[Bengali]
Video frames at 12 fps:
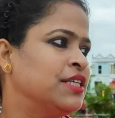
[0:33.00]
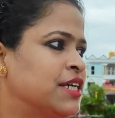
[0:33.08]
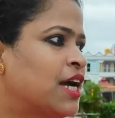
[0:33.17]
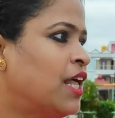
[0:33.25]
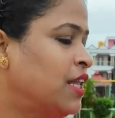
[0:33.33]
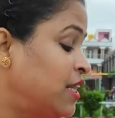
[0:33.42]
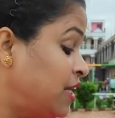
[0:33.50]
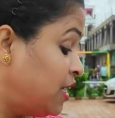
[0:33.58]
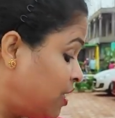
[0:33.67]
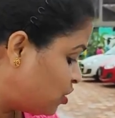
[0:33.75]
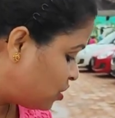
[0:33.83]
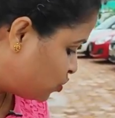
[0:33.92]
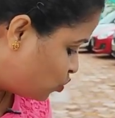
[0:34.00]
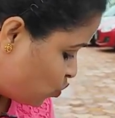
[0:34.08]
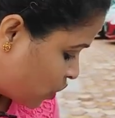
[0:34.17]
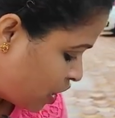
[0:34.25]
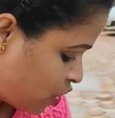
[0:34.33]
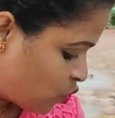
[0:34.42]
যেখান দিয়ে
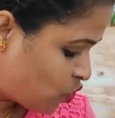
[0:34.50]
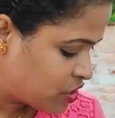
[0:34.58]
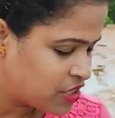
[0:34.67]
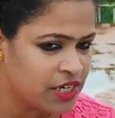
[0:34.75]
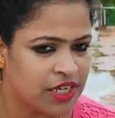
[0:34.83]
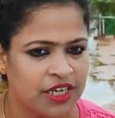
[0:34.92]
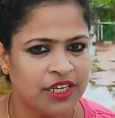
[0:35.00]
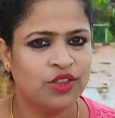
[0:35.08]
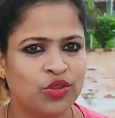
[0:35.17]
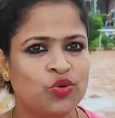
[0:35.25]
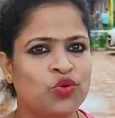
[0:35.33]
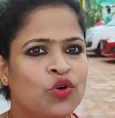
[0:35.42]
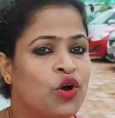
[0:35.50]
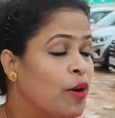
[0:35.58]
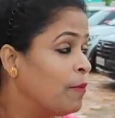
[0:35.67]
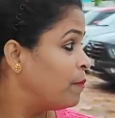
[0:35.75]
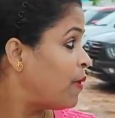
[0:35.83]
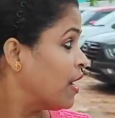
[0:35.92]
ঢুকে রয়েছে কিন্তু
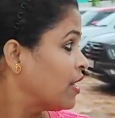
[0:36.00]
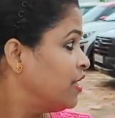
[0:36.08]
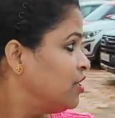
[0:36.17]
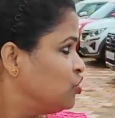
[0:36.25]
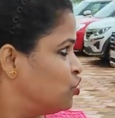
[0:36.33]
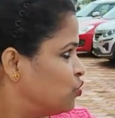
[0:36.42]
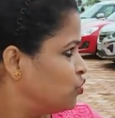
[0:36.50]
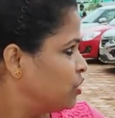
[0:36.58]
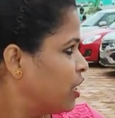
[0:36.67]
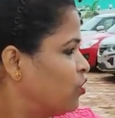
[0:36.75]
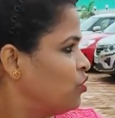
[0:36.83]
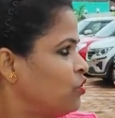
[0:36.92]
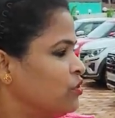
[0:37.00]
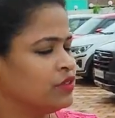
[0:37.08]
পার্কিং জোন দেখো